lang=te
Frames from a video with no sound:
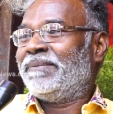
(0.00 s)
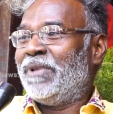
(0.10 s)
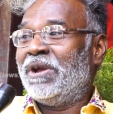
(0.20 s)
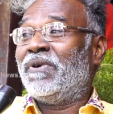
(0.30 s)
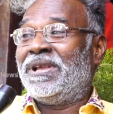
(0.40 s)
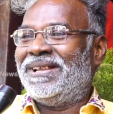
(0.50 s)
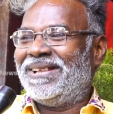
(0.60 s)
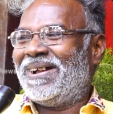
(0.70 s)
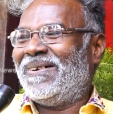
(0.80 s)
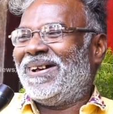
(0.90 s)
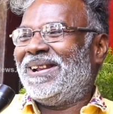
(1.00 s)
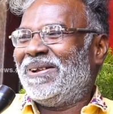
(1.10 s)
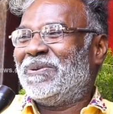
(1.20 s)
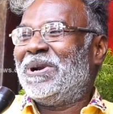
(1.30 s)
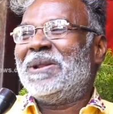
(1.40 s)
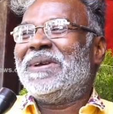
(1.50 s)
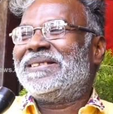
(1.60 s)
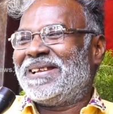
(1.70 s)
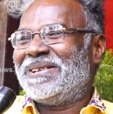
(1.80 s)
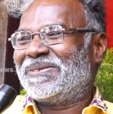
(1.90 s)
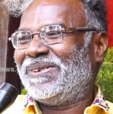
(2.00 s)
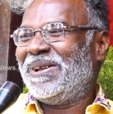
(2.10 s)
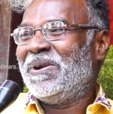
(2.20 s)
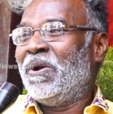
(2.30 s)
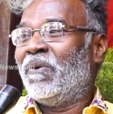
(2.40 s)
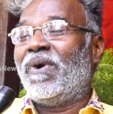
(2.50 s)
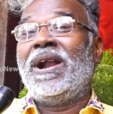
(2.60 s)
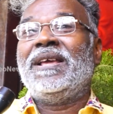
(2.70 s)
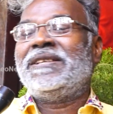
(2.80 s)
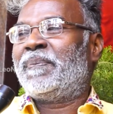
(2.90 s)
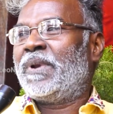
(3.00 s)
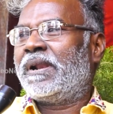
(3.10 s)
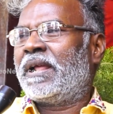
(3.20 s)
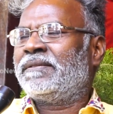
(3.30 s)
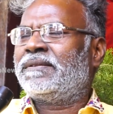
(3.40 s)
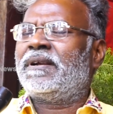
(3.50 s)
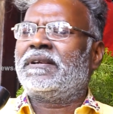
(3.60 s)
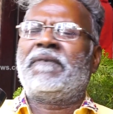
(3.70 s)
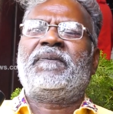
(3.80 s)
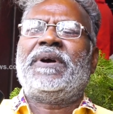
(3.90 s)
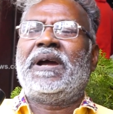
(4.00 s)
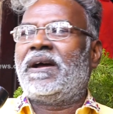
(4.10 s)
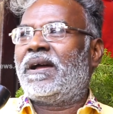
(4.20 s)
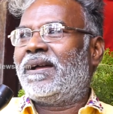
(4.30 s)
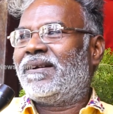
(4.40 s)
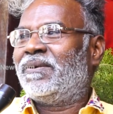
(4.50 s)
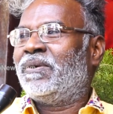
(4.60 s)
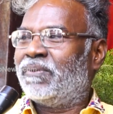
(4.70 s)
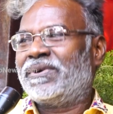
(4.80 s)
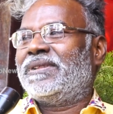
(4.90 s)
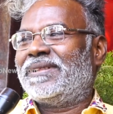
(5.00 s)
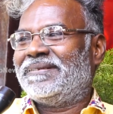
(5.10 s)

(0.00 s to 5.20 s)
మేము అనే గుడ్ల మీద చేసుకుని వాళ్ళే చెప్పలేరు అంత టఫ్గా ఉంటుంది